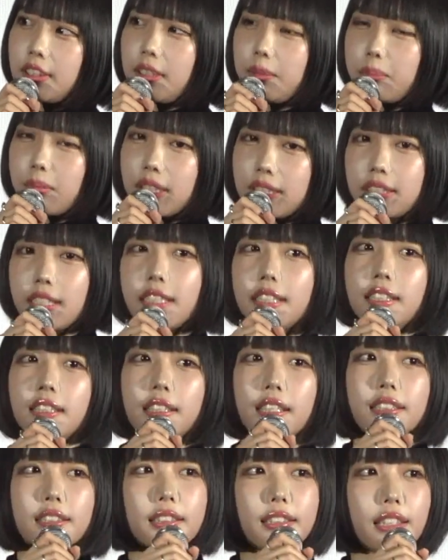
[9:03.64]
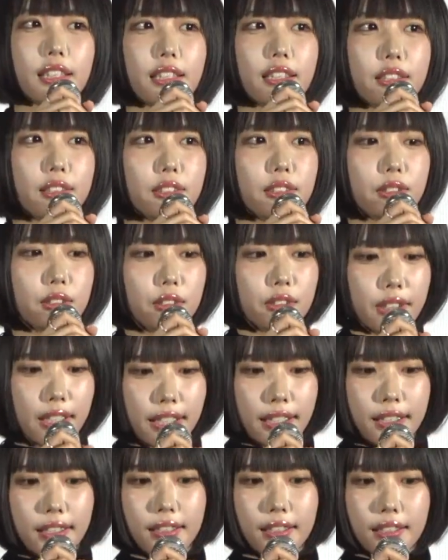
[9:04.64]
にまさになっているの
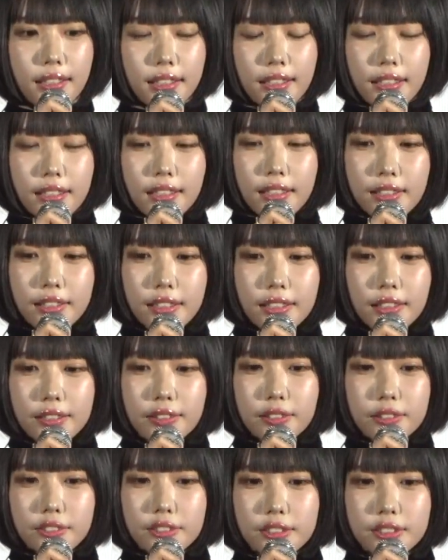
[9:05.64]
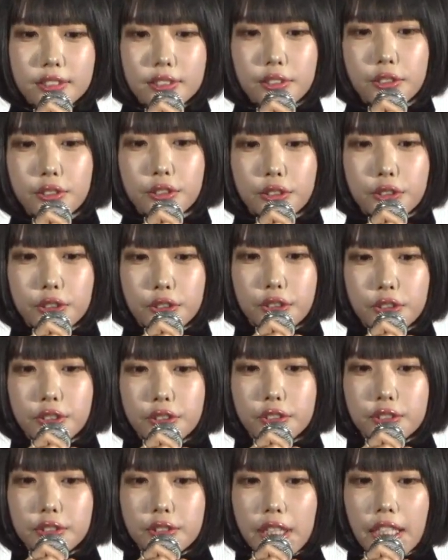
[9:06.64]
で、結構すごく
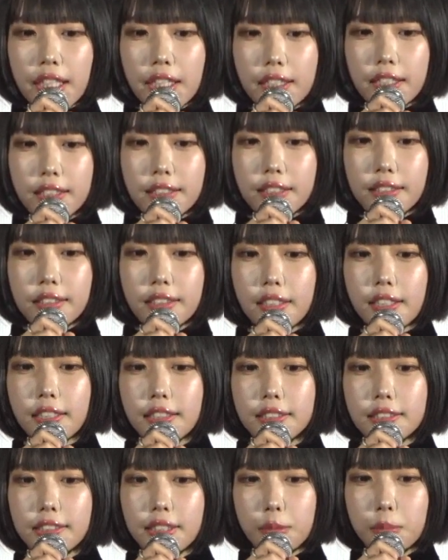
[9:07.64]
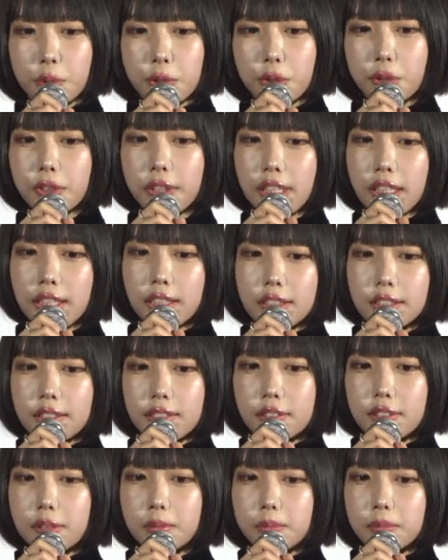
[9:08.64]
映画に対してもより一
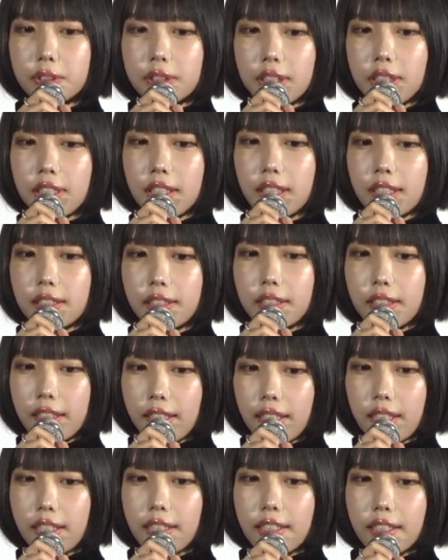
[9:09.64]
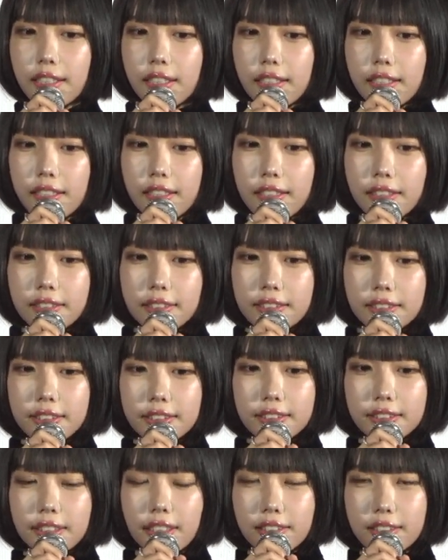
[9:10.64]
層向き合って
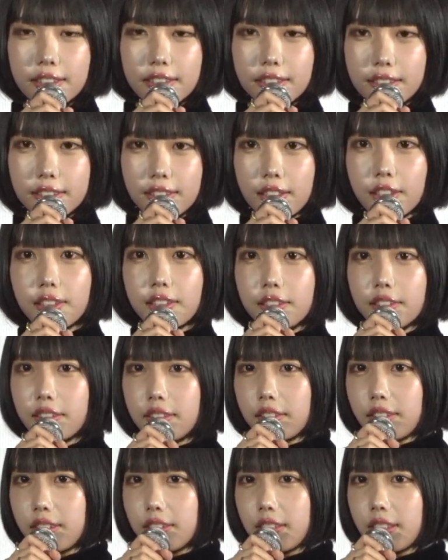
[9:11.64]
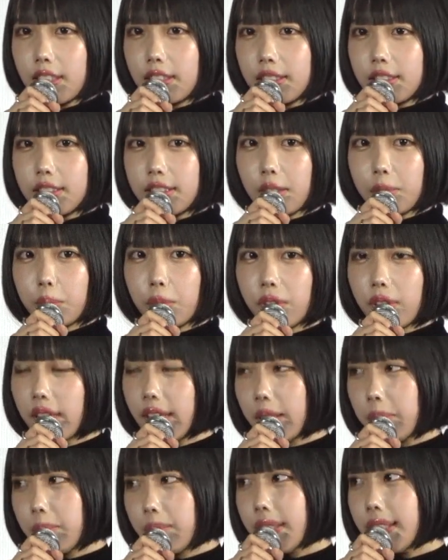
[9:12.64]
作詞作曲させても
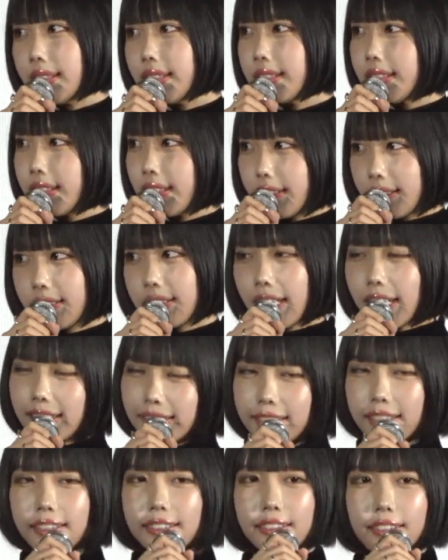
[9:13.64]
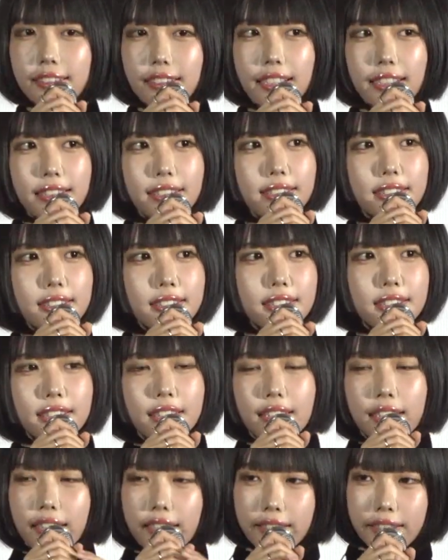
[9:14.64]
らいました。大切な一曲
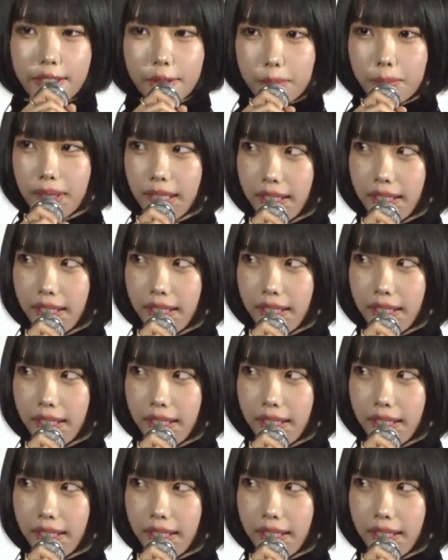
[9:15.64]
になってま